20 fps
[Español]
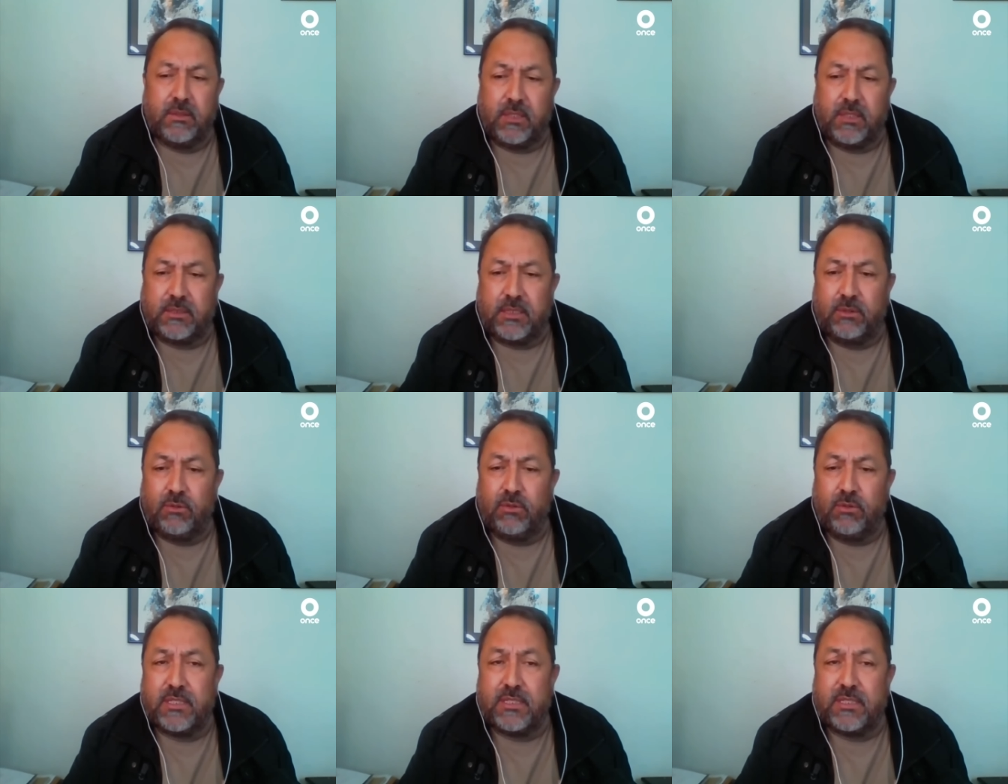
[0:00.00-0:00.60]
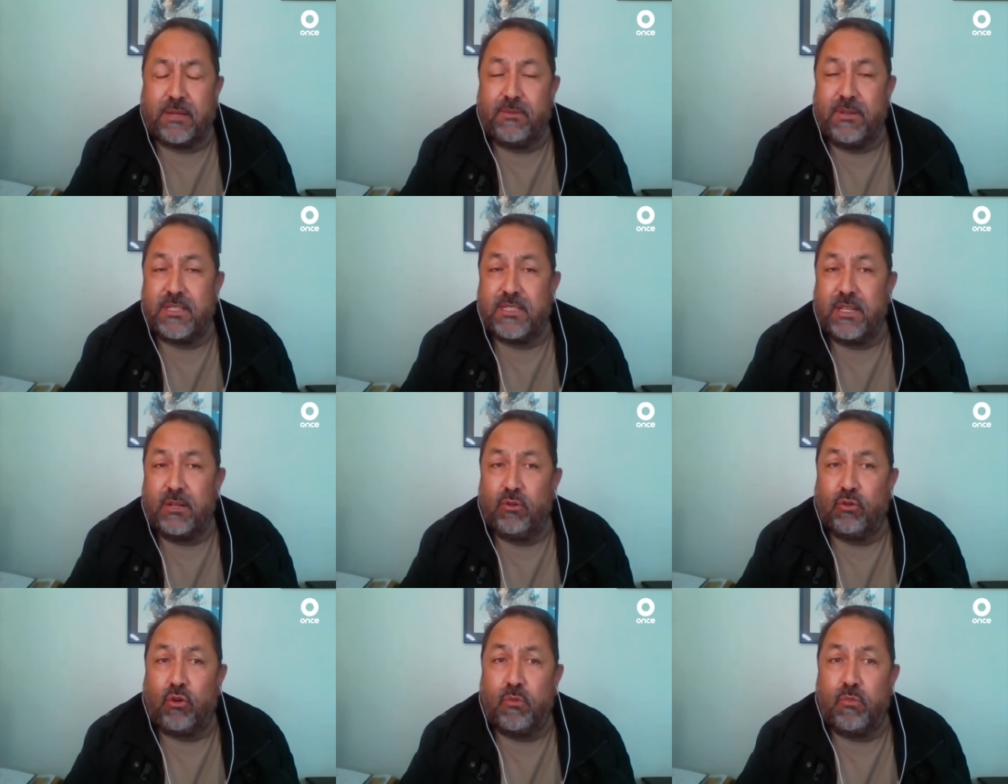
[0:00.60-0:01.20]
tratando de
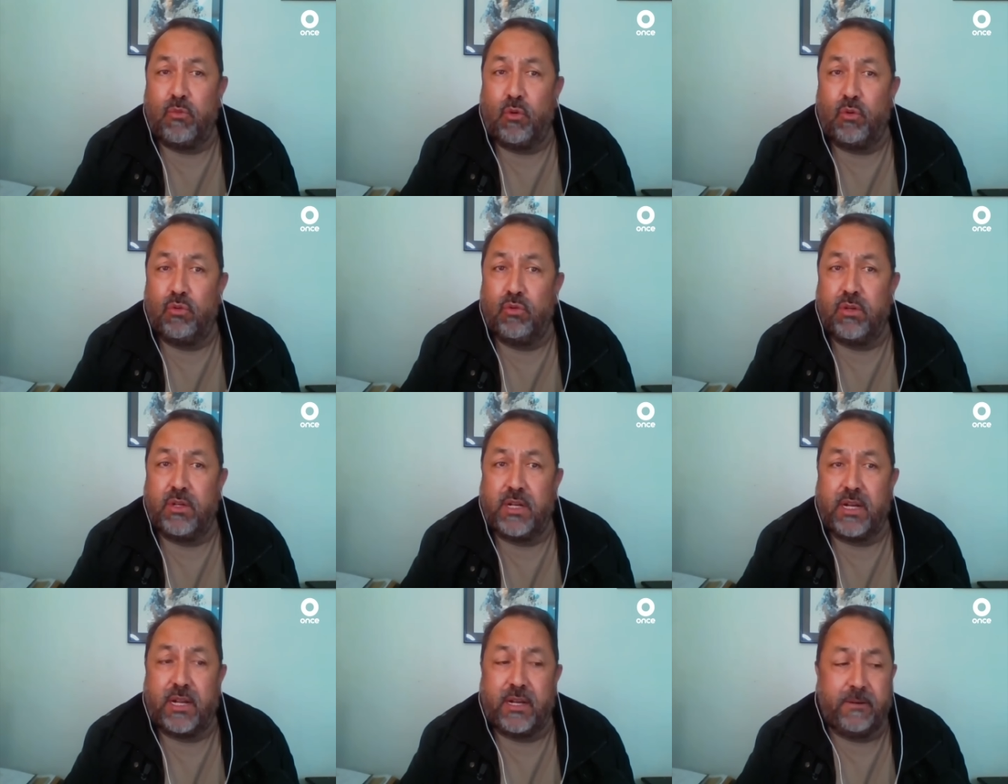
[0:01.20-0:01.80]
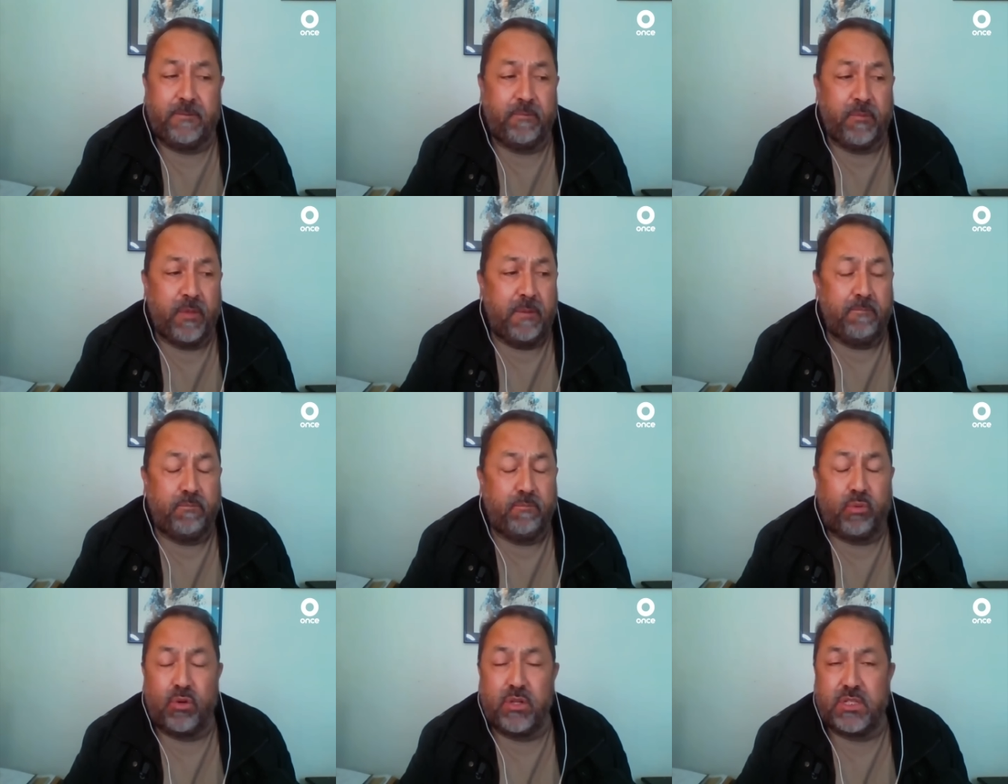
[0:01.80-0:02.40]
establecerlo como un gran
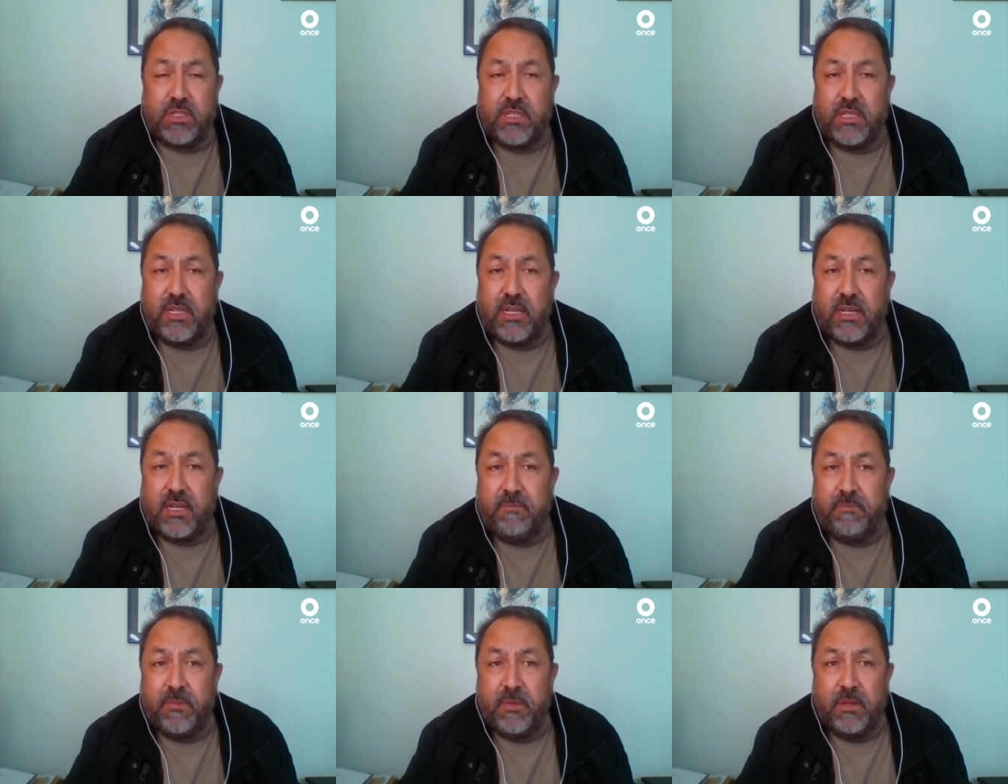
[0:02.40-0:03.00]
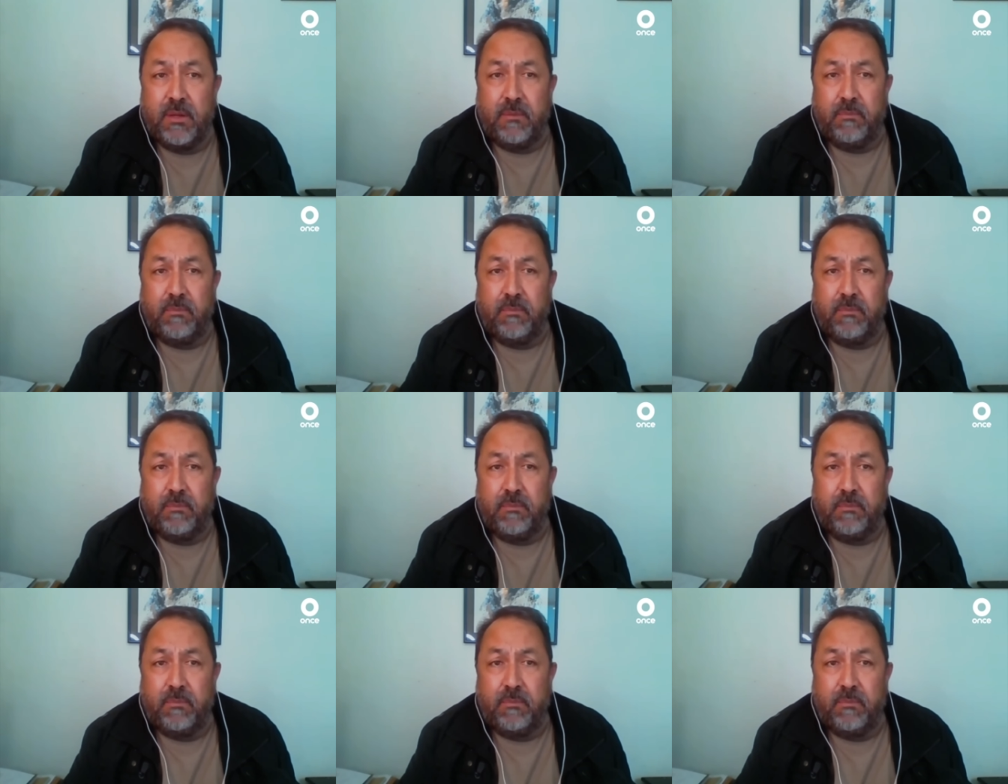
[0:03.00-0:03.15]
policía,